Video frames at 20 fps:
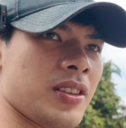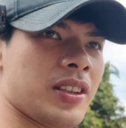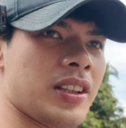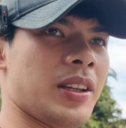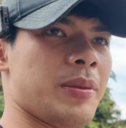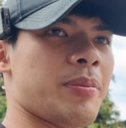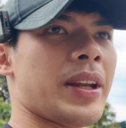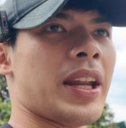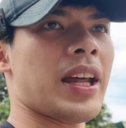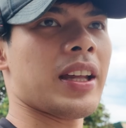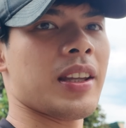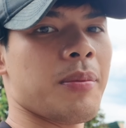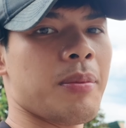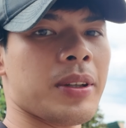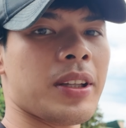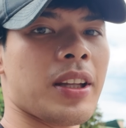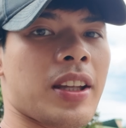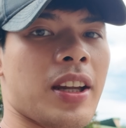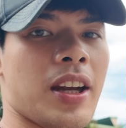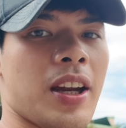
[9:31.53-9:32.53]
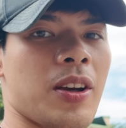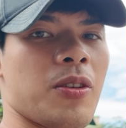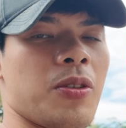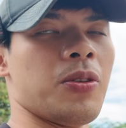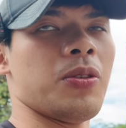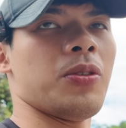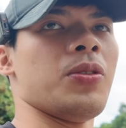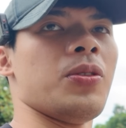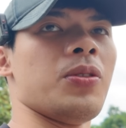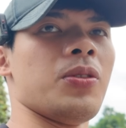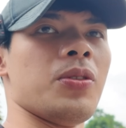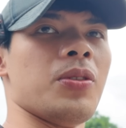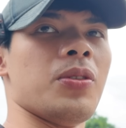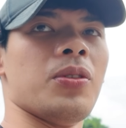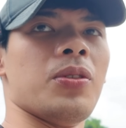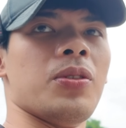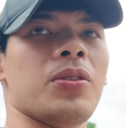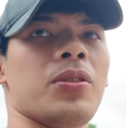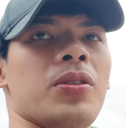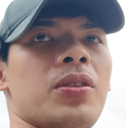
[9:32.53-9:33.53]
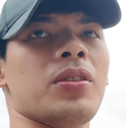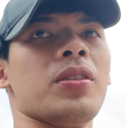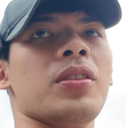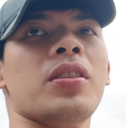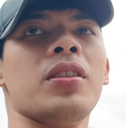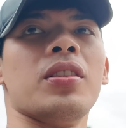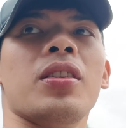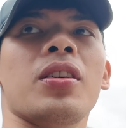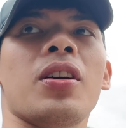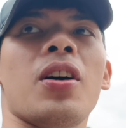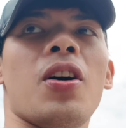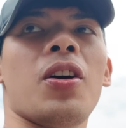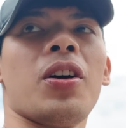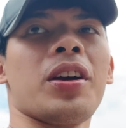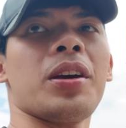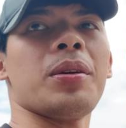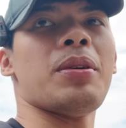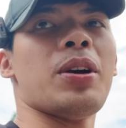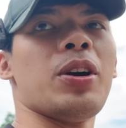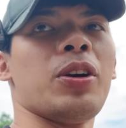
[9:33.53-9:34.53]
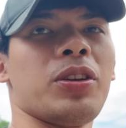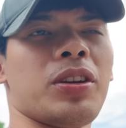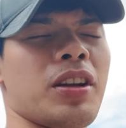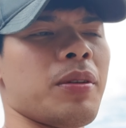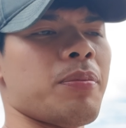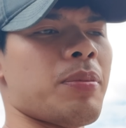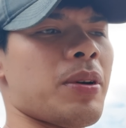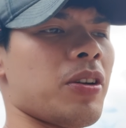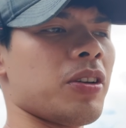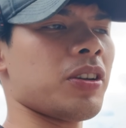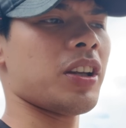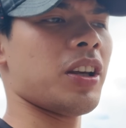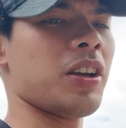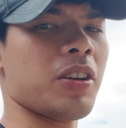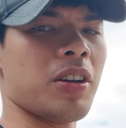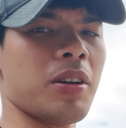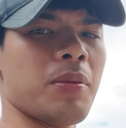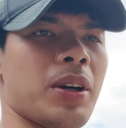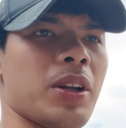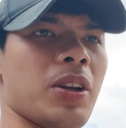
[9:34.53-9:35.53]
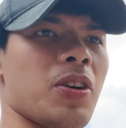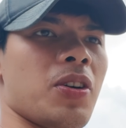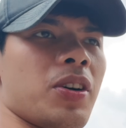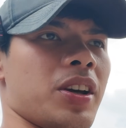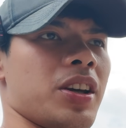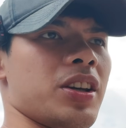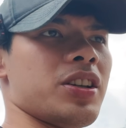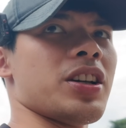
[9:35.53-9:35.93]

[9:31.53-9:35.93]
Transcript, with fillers: hindi pa natin matatry kung okay ba yung tint. Pero tingin ko naman okay